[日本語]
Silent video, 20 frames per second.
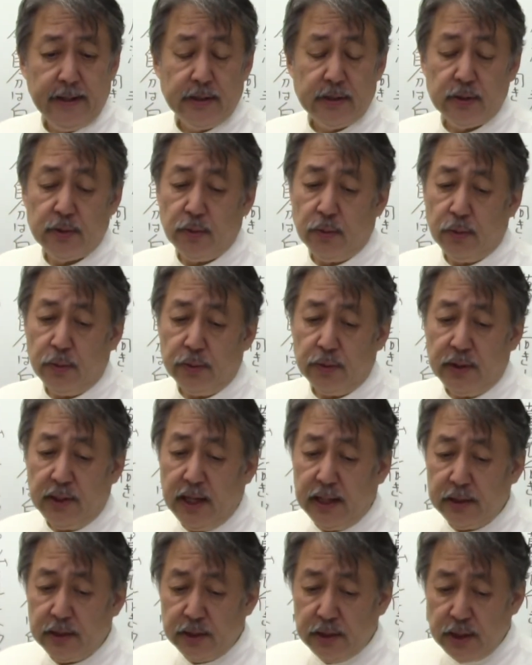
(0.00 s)
そう、
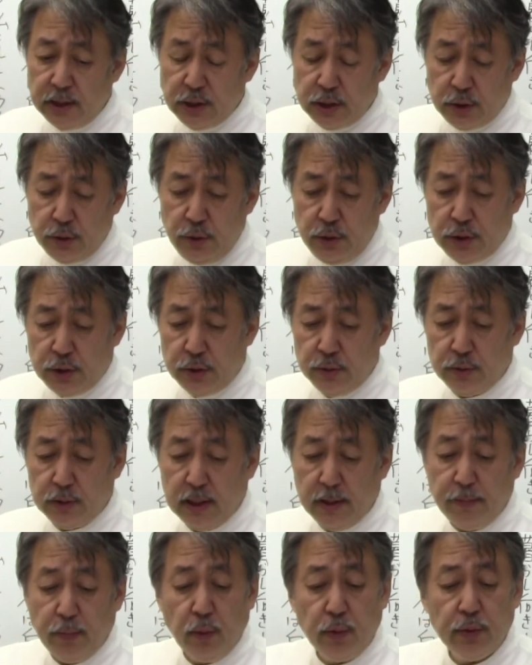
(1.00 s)
だってシュイシュン
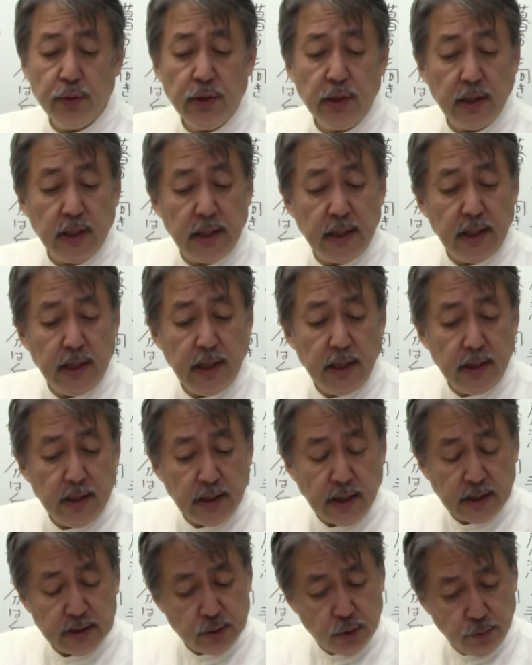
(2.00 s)
が僕に家へ
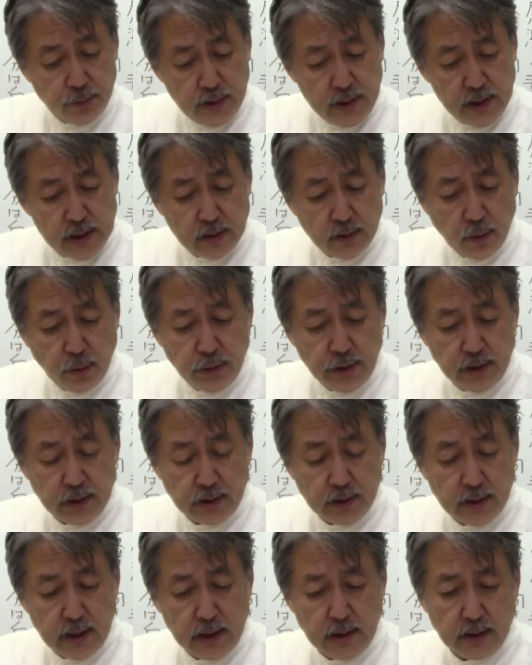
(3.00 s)
遊びに来いっ
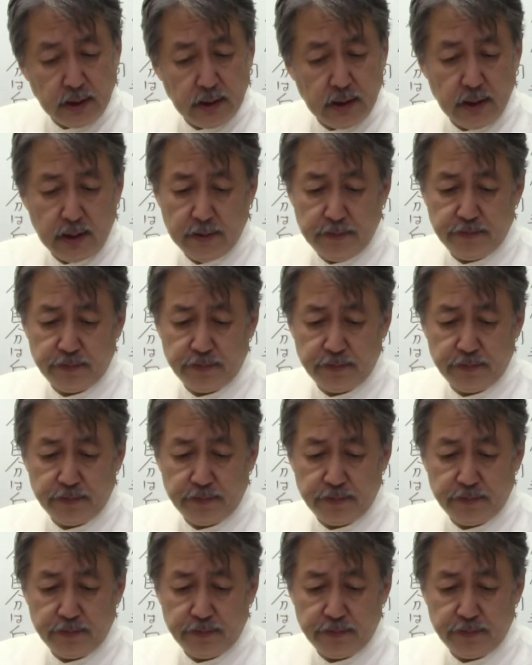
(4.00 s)
てって。